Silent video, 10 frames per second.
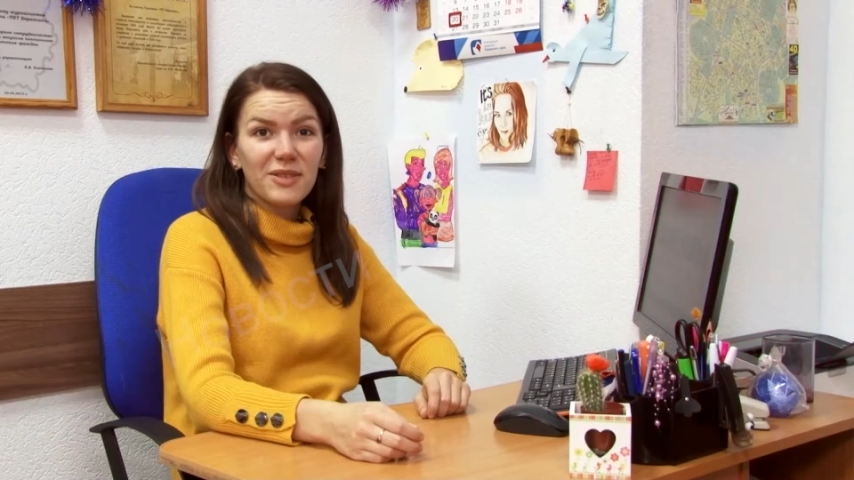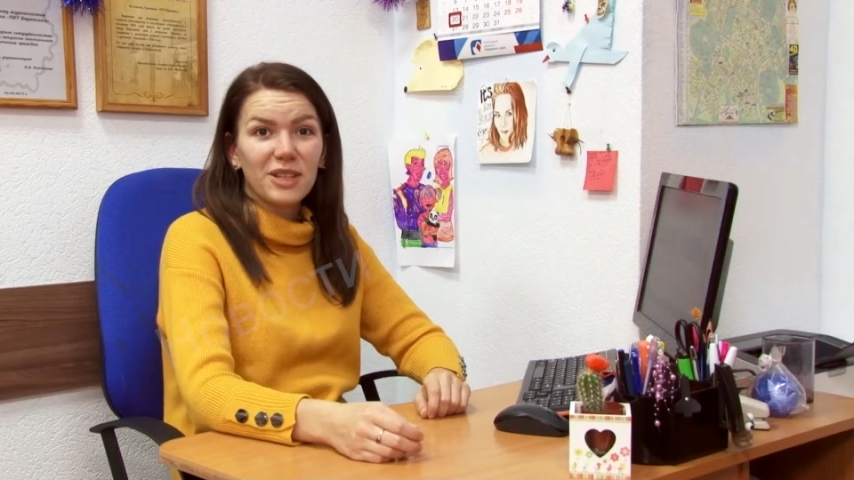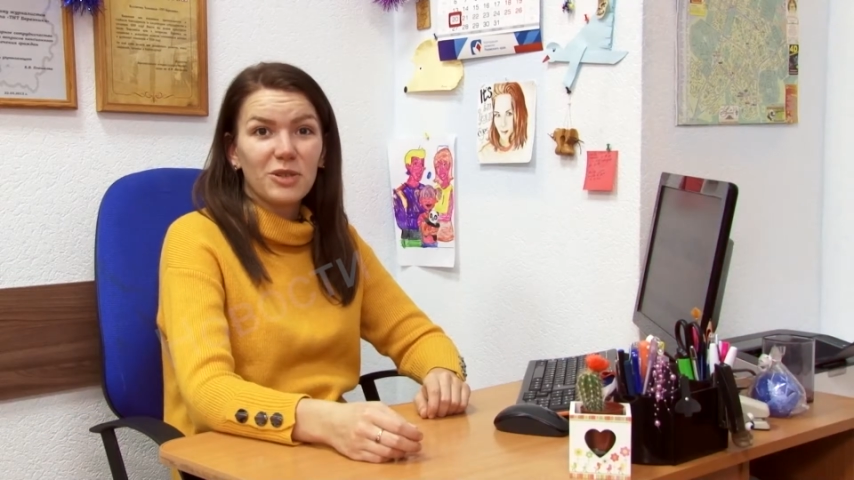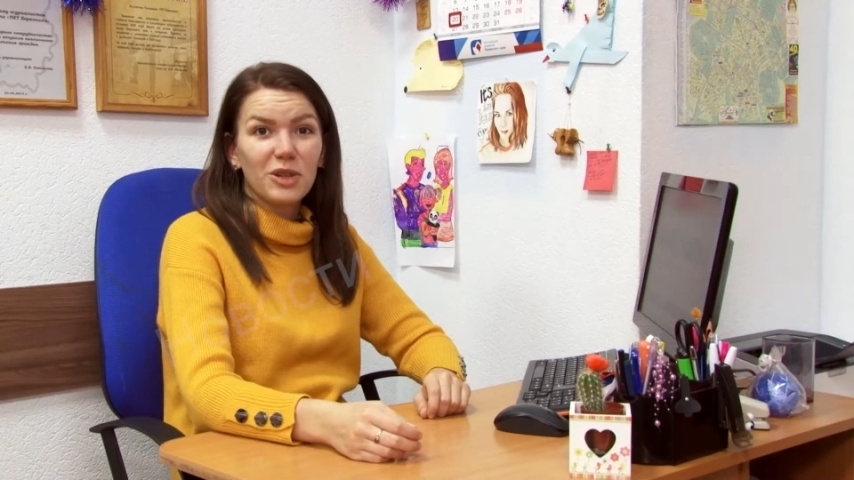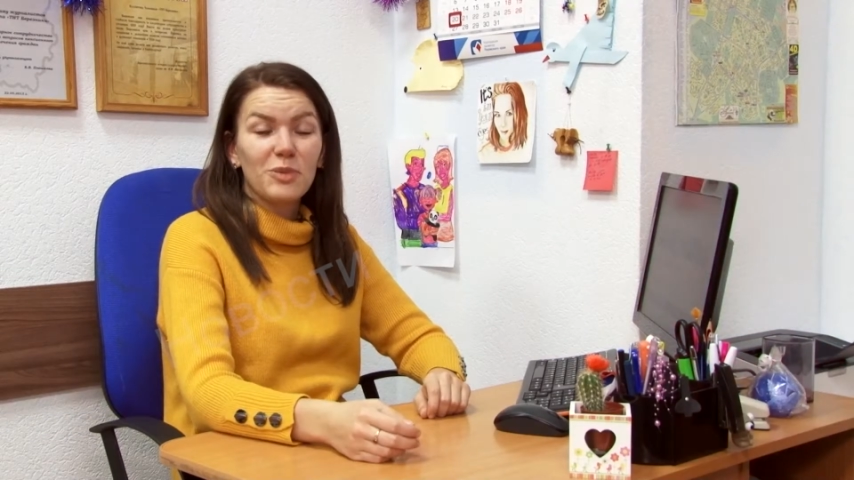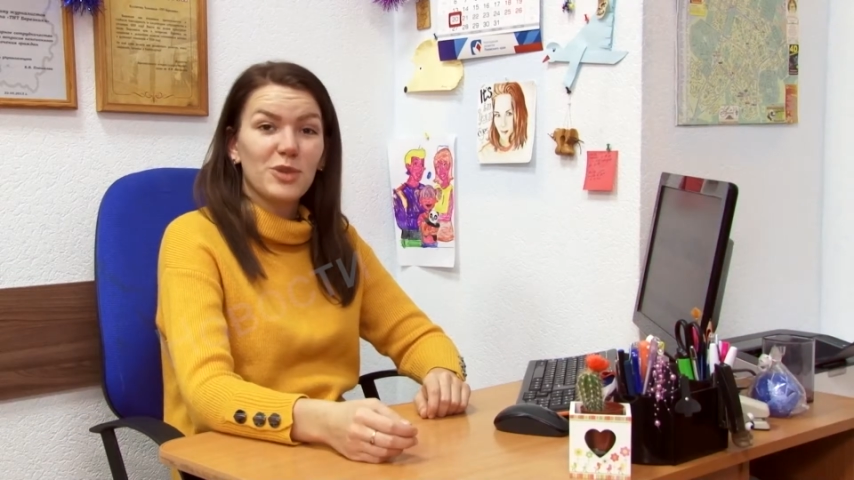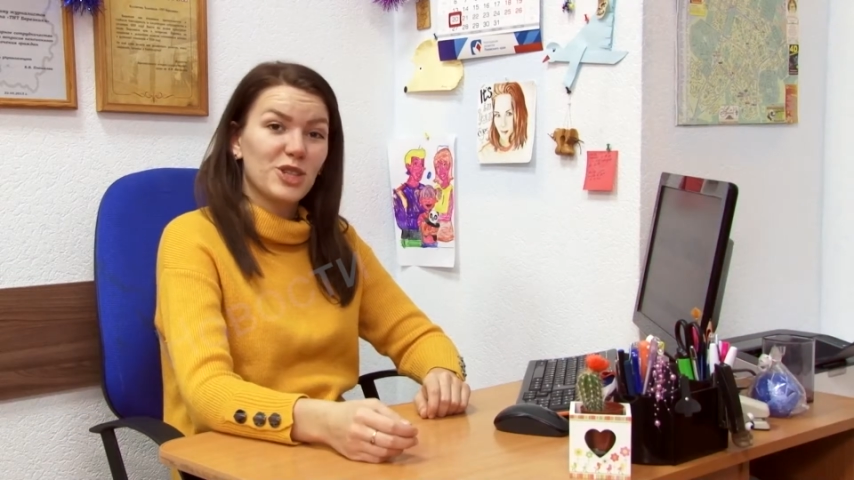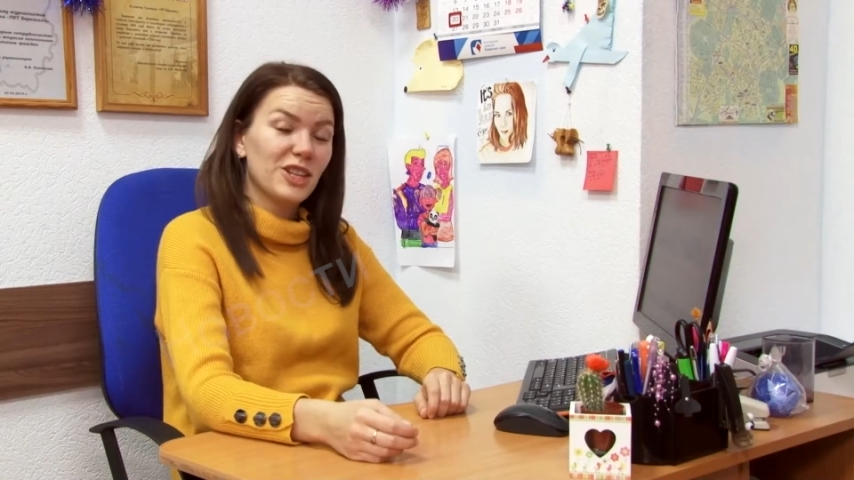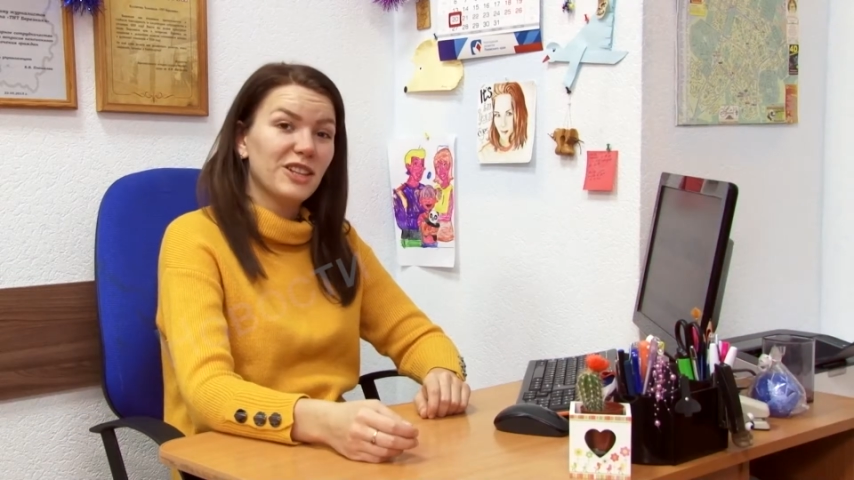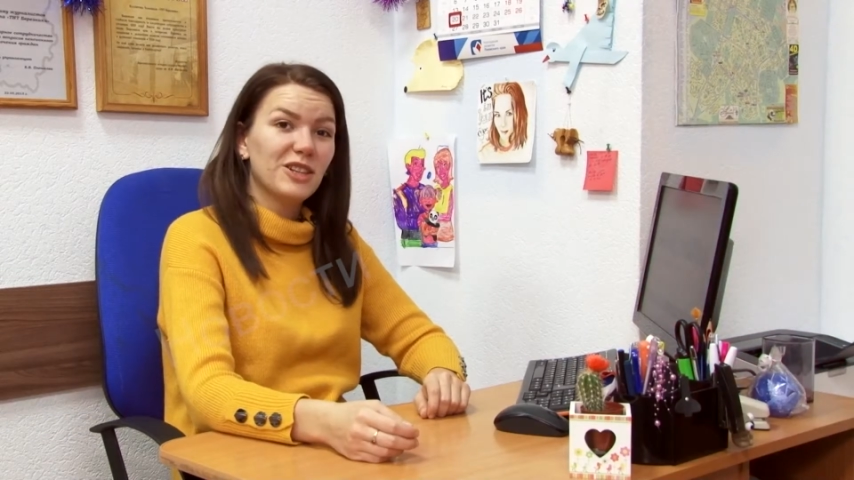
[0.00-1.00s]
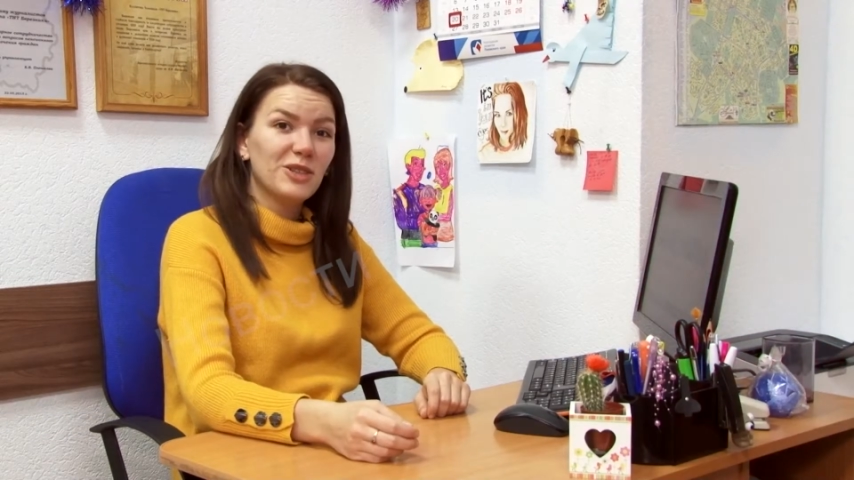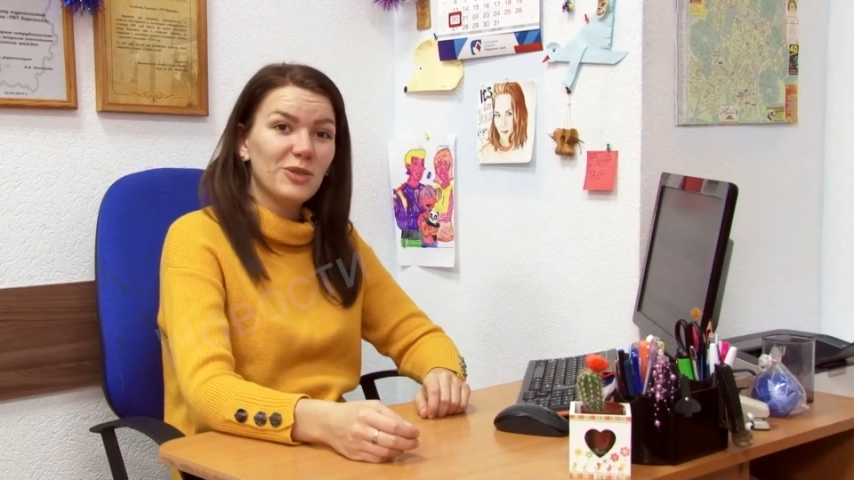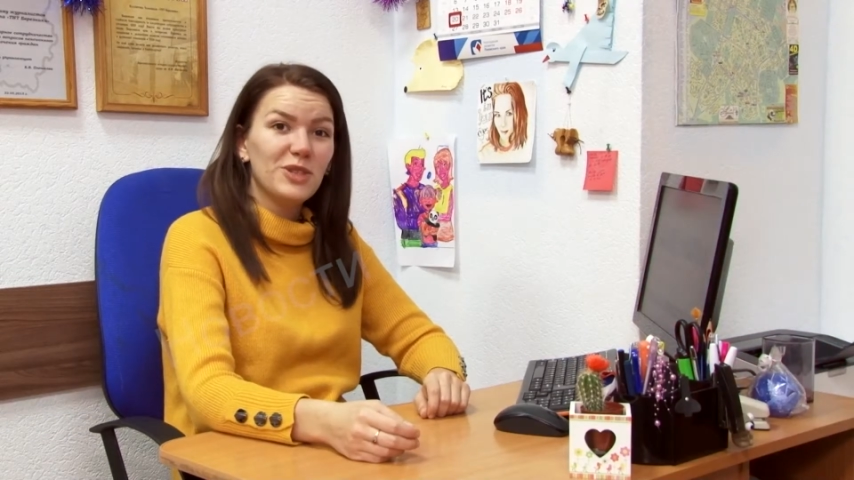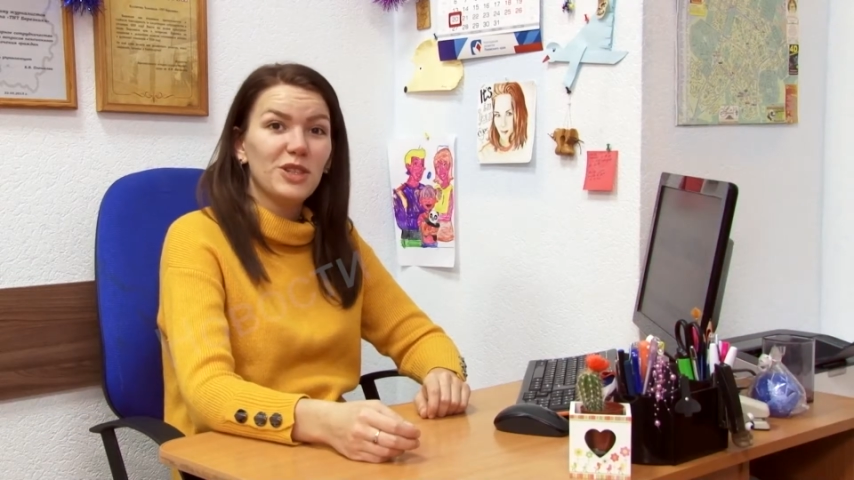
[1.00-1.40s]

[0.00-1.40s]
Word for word: в которых можно отдохнуть